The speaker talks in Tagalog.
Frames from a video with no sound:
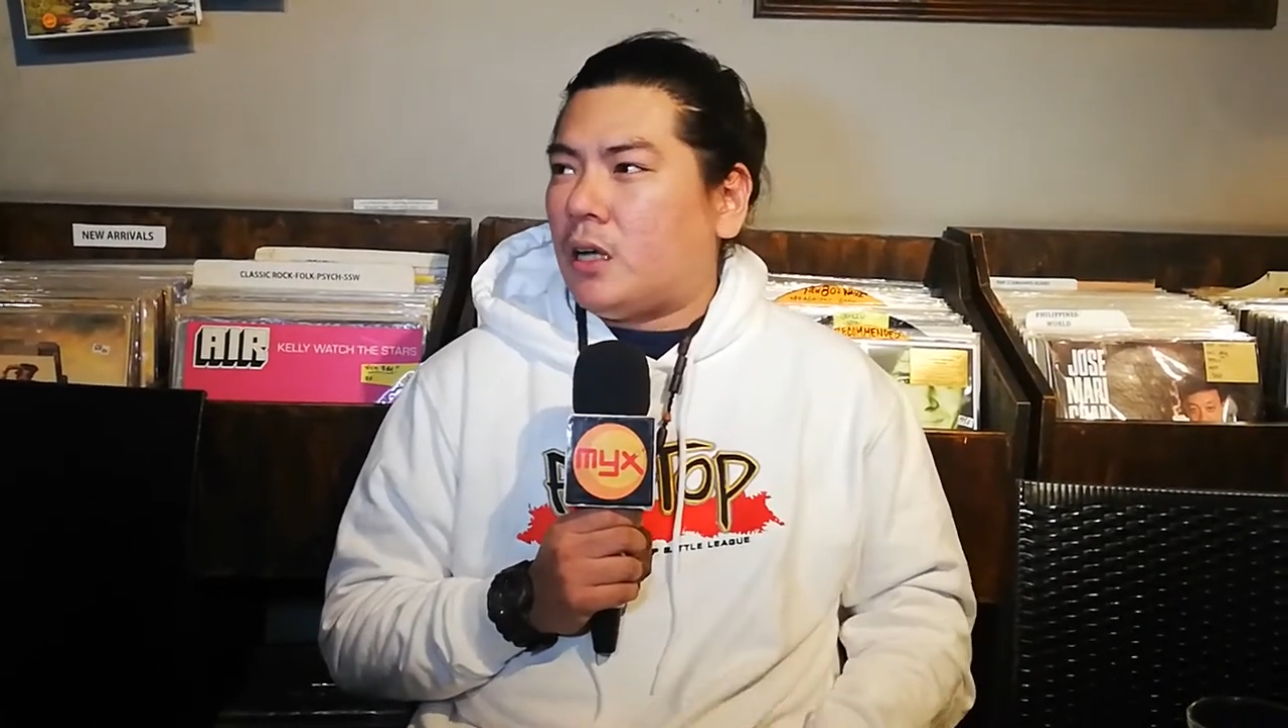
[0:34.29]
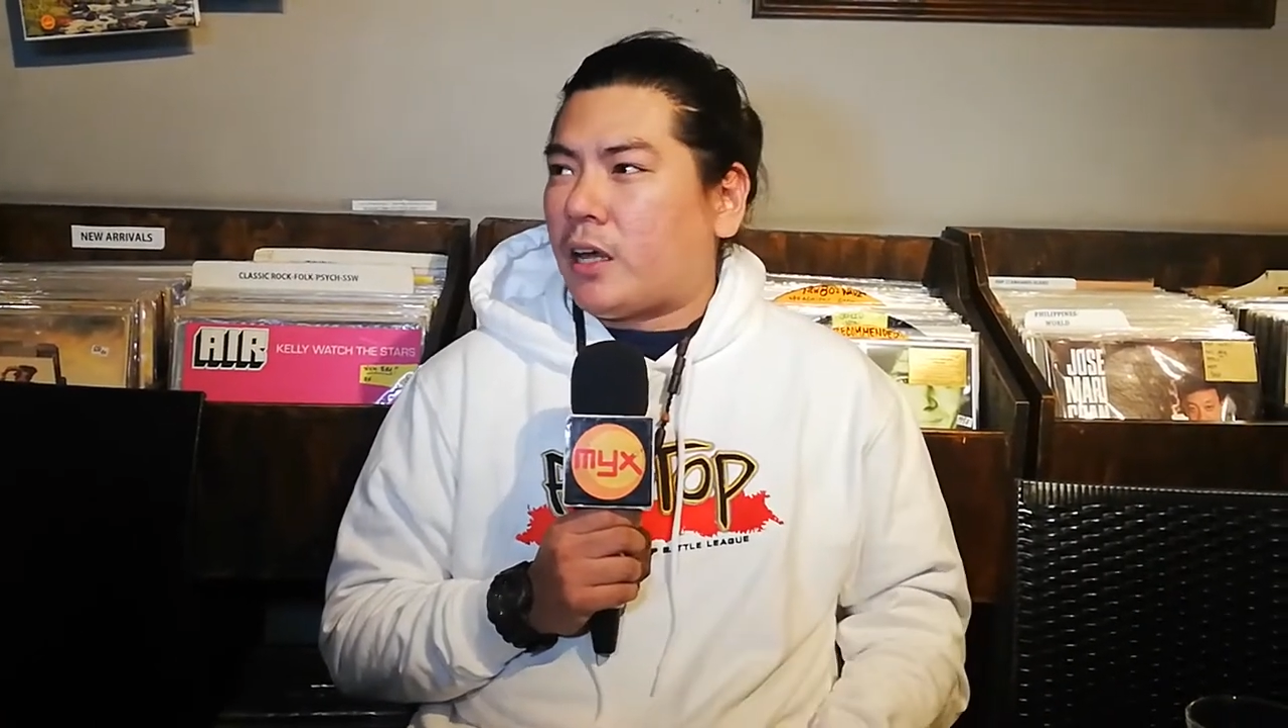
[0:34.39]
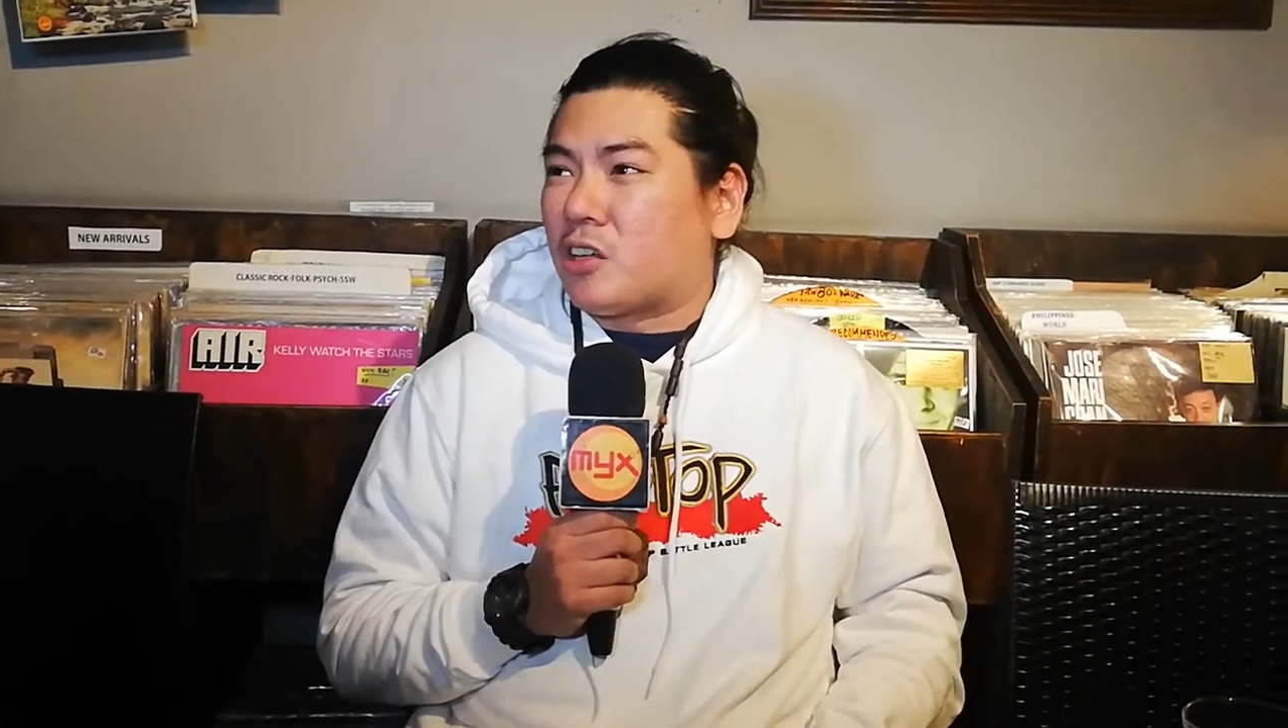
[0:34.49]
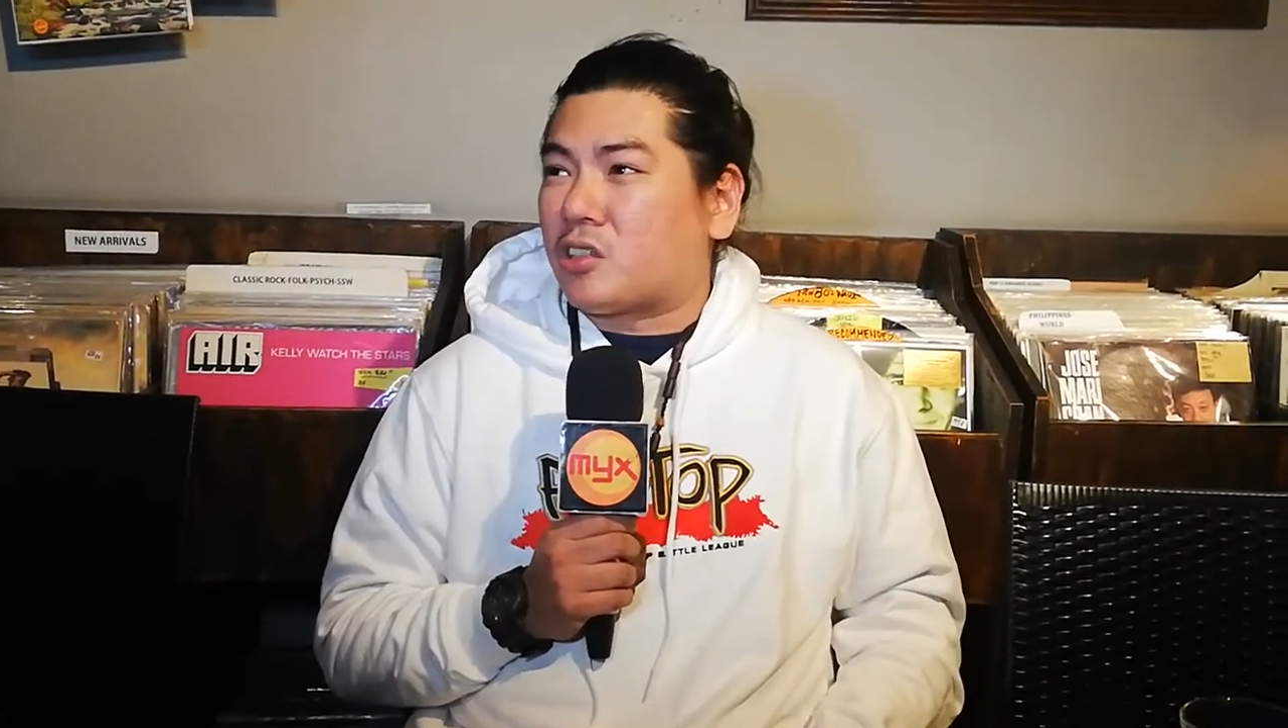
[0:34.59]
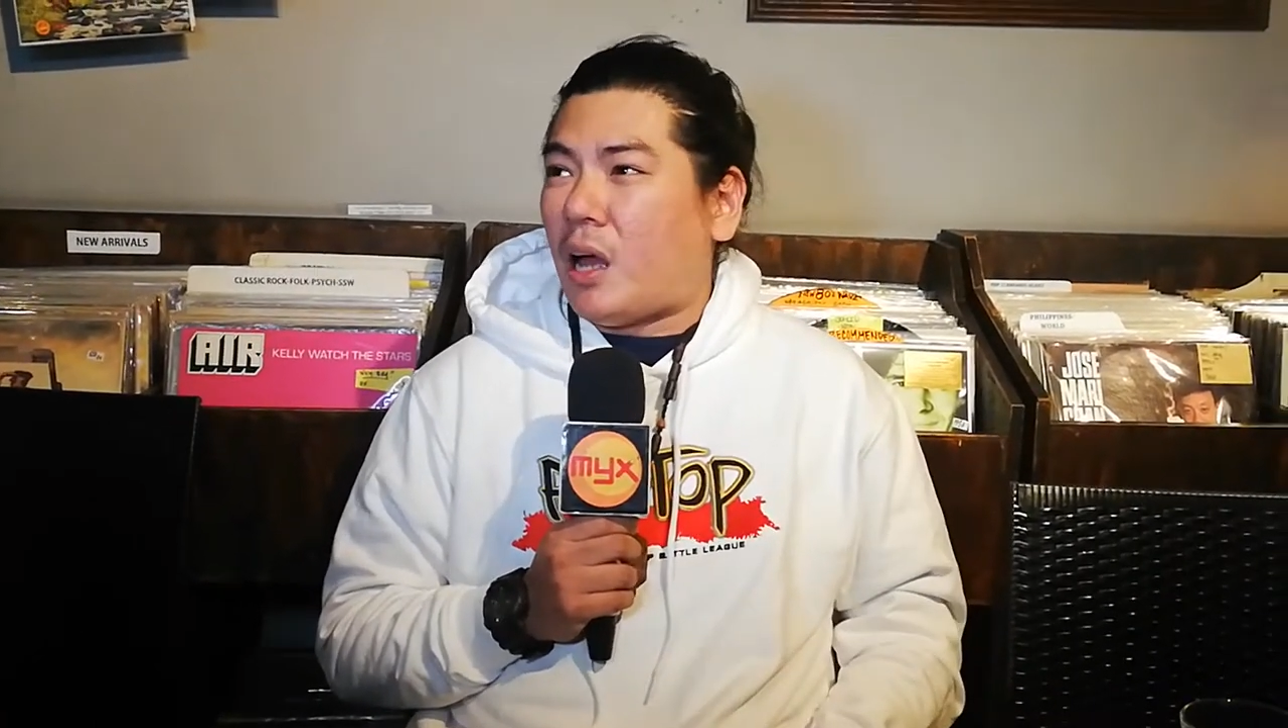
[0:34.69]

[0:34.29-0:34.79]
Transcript: I guess